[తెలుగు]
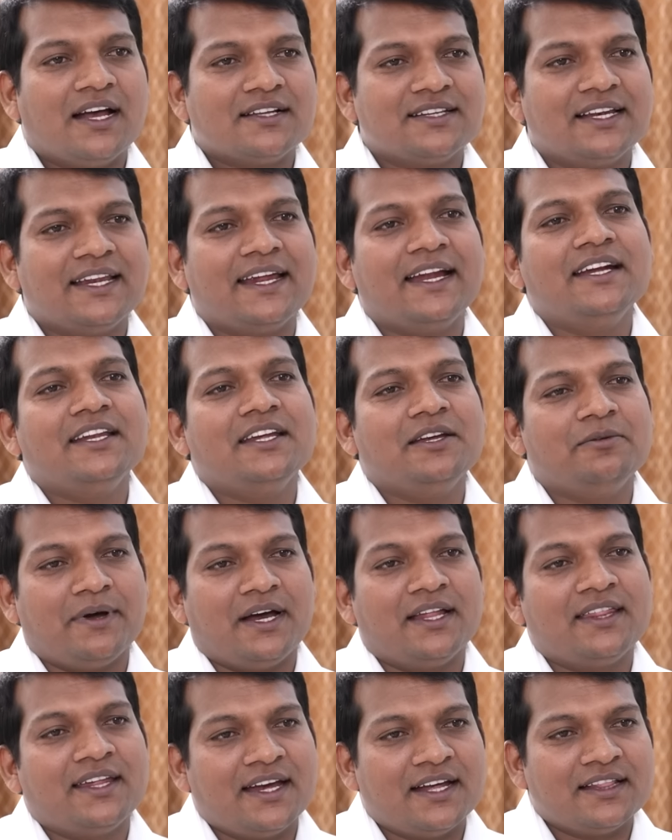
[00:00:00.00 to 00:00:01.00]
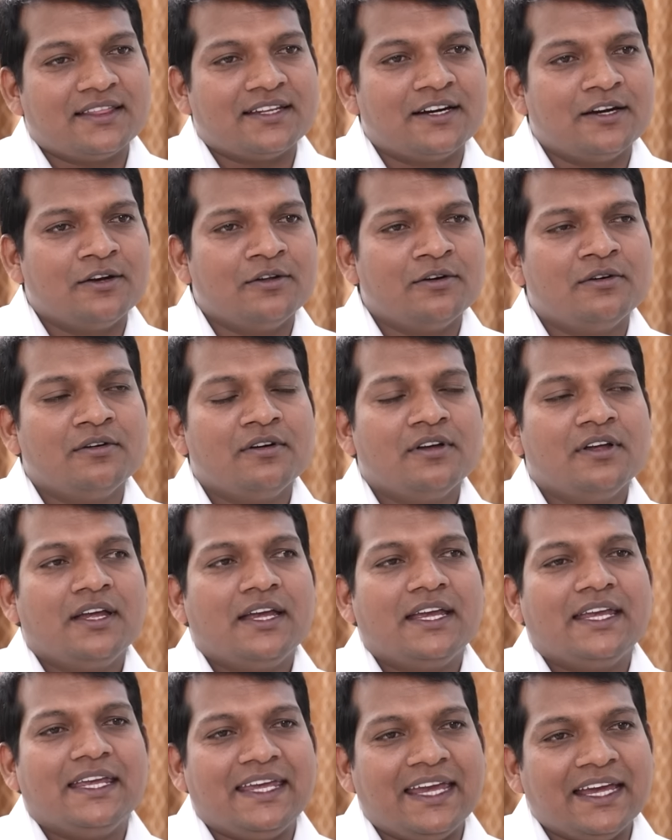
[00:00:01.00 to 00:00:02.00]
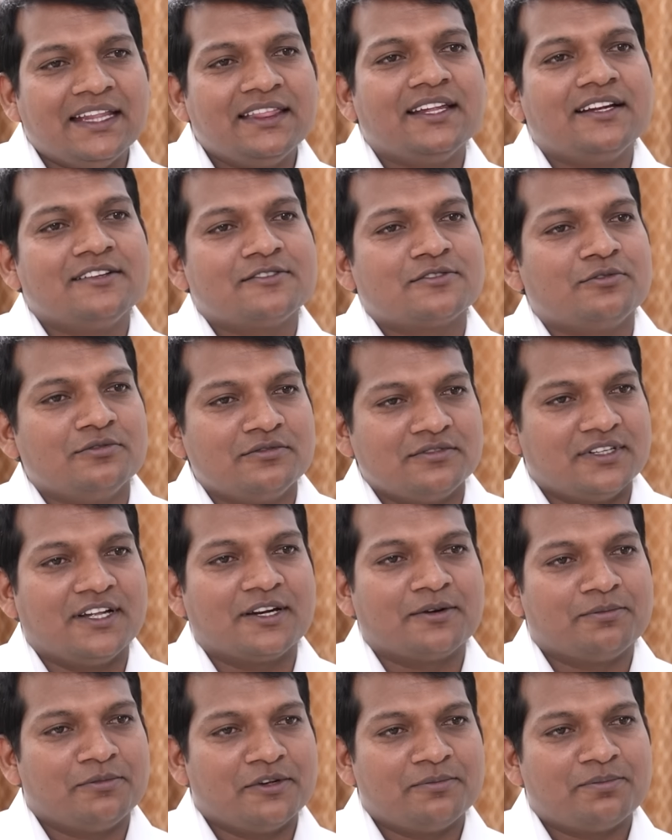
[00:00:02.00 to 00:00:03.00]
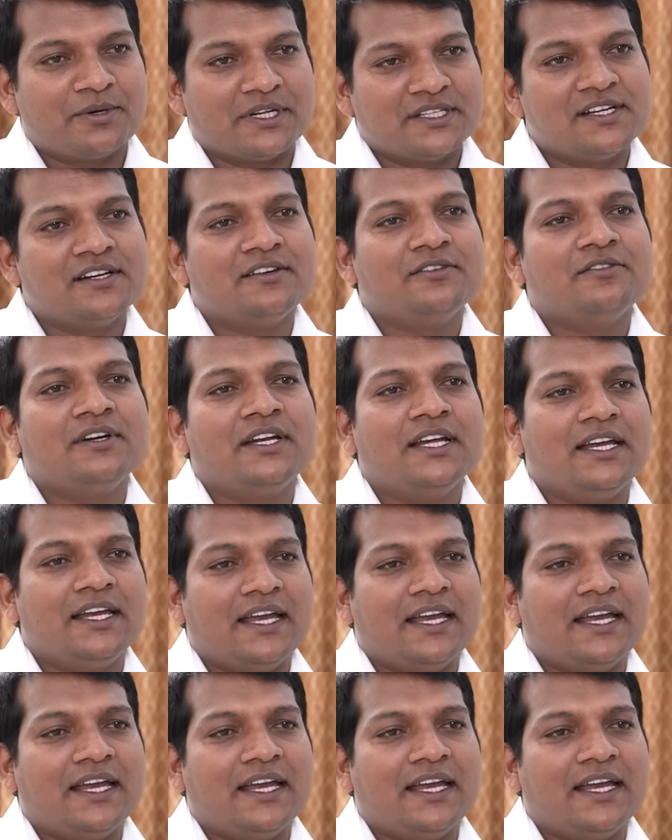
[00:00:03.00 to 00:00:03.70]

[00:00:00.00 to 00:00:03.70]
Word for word: అసలు ఏంటి ఈ పాదయాత్రలో ఏం తెలుసుకుంటున్నారు మీరు ప్రజల నుండి